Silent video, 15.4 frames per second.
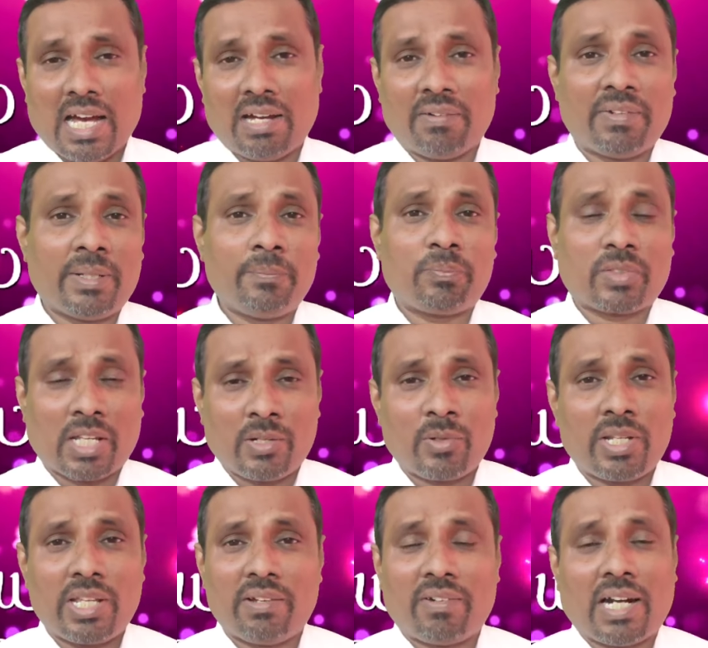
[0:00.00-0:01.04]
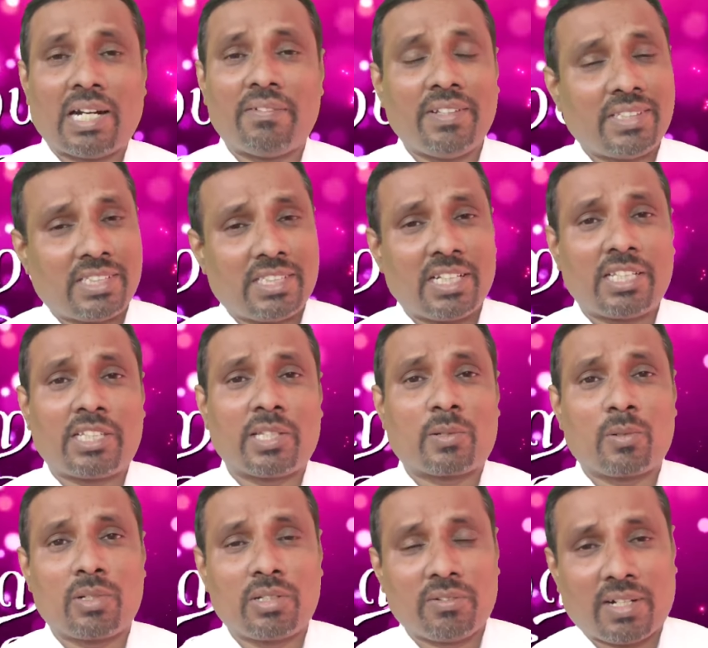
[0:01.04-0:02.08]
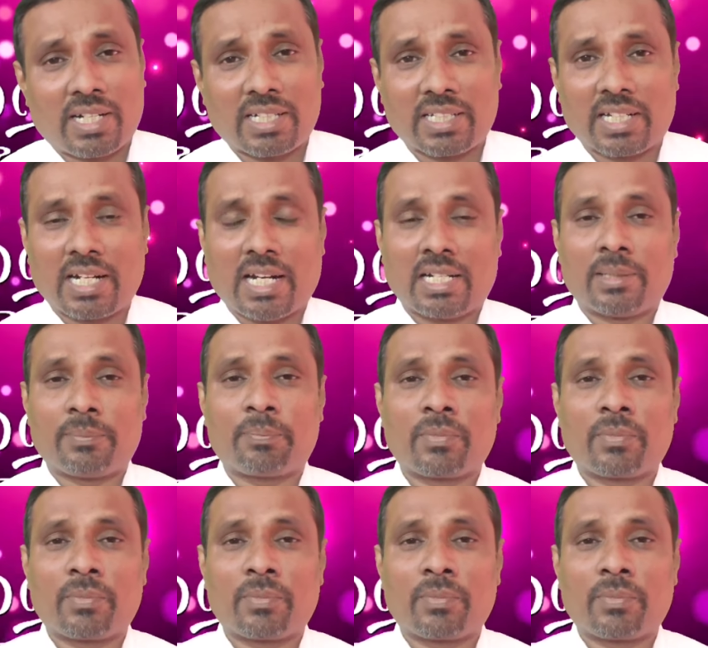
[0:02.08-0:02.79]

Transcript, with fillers: அவன் தன்னுடைய வாழ்வை திருத்தி கொண்டு வாழுகிறான்